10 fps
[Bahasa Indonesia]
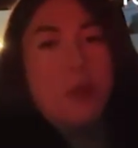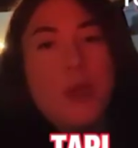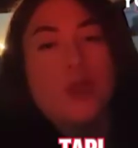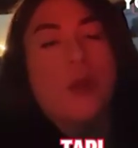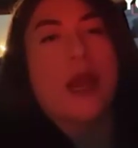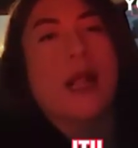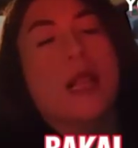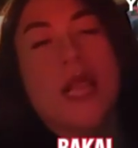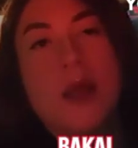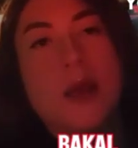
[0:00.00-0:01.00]
tapi itu
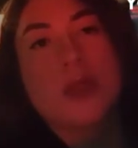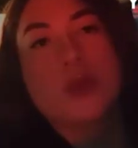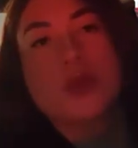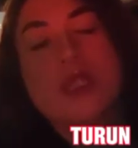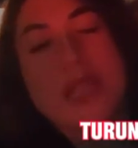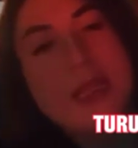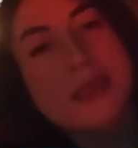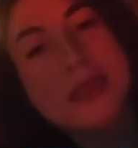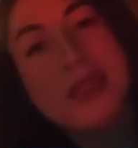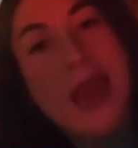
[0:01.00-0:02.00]
bakal turun
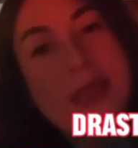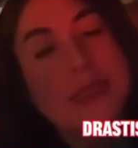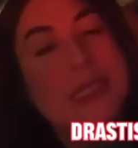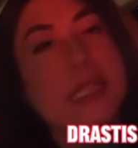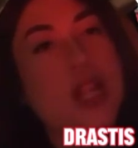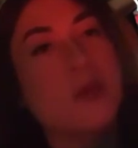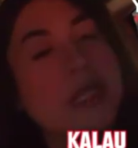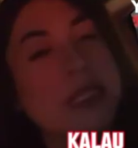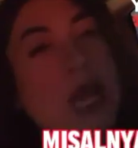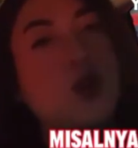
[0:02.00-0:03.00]
drastis kalau
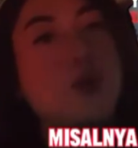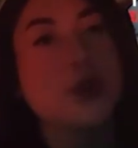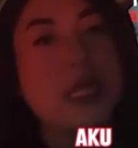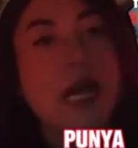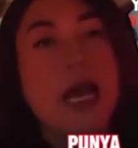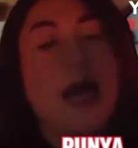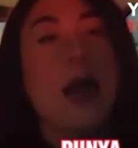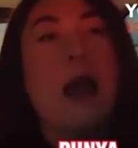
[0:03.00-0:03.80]
misalnya aku punya